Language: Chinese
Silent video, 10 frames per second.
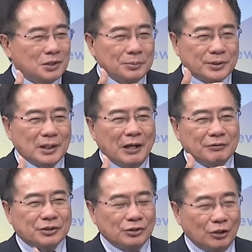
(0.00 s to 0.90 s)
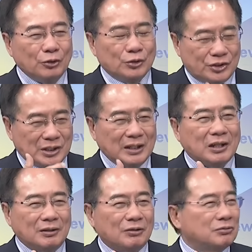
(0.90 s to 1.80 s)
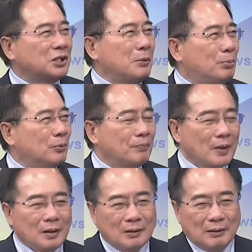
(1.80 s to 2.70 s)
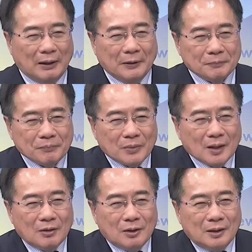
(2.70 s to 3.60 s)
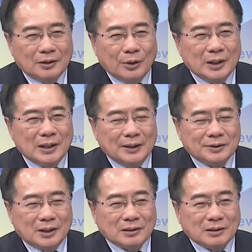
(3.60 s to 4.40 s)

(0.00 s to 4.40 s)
是不是 F 十六有神到那种地步啊？原因很简